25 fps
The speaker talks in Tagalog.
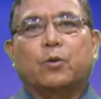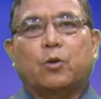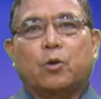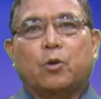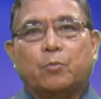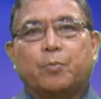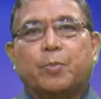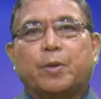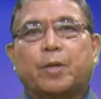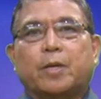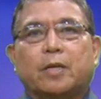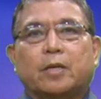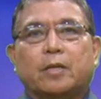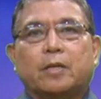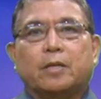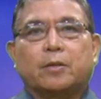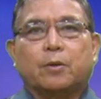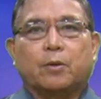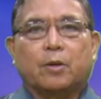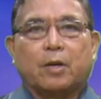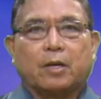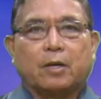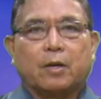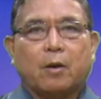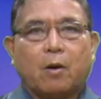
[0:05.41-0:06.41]
compared
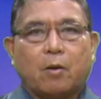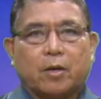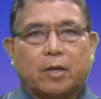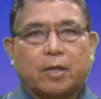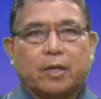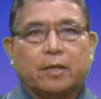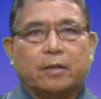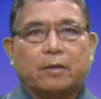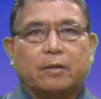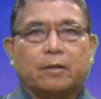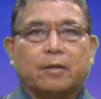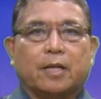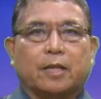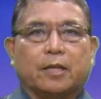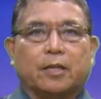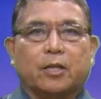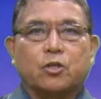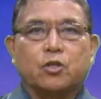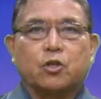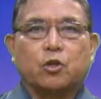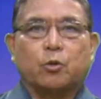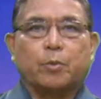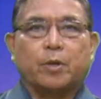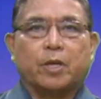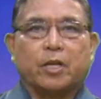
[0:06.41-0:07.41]
to the glory that
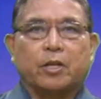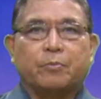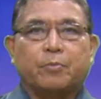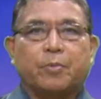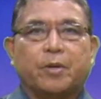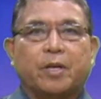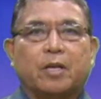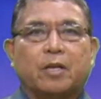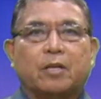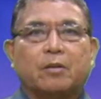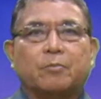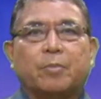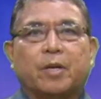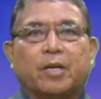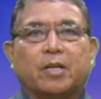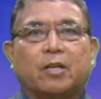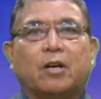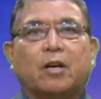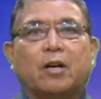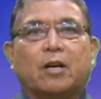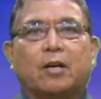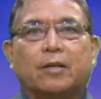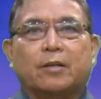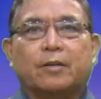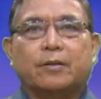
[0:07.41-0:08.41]
is to be revealed by
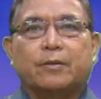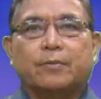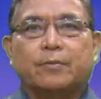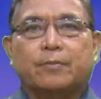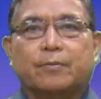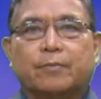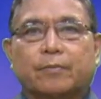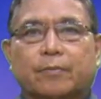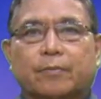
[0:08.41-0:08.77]
God.